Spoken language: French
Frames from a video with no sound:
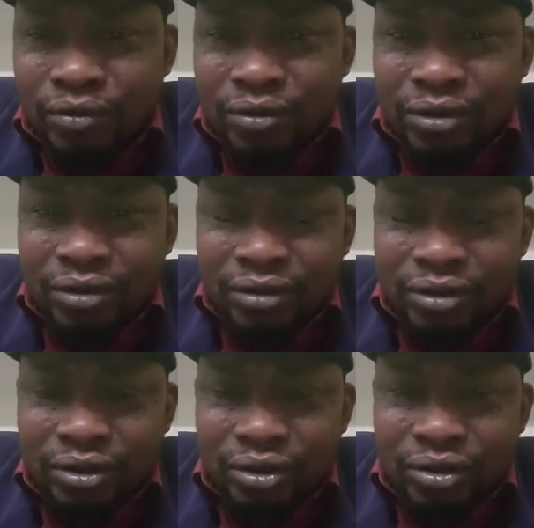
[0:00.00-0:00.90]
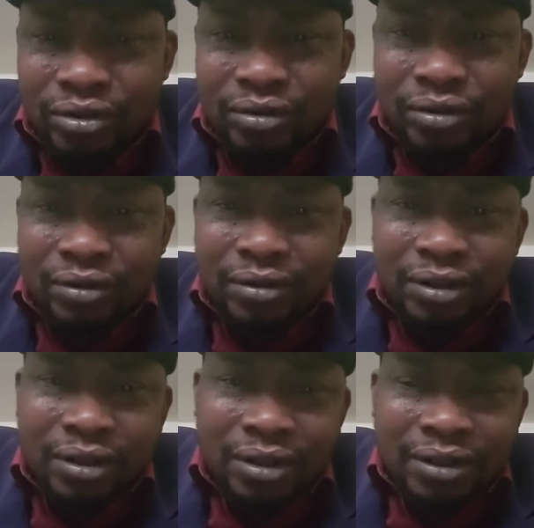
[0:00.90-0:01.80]
Donc, euh, je sors
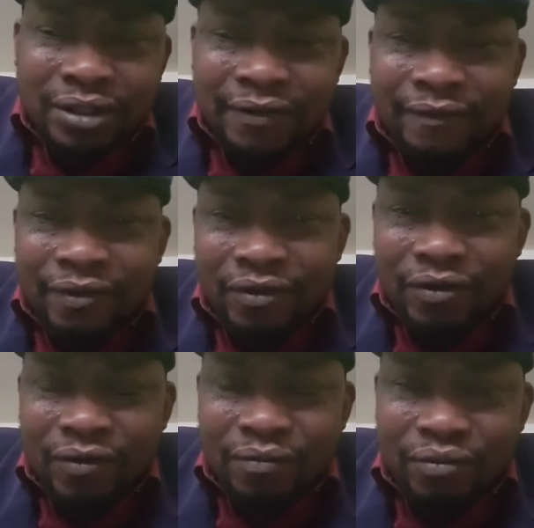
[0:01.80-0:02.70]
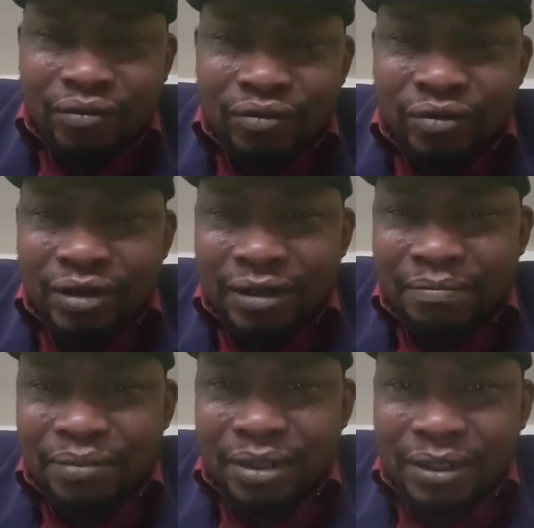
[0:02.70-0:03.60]
cette vidéo pour
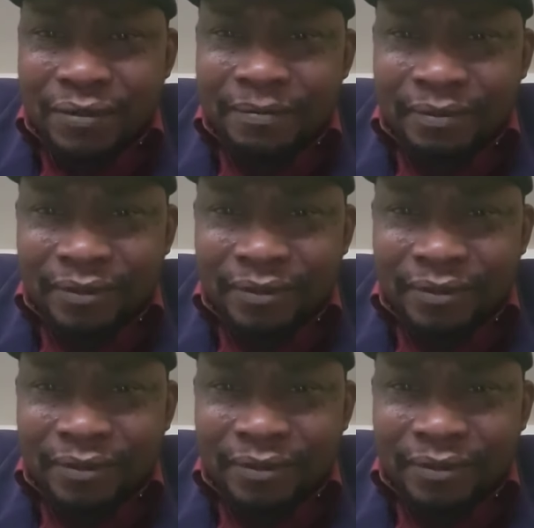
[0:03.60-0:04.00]
appeler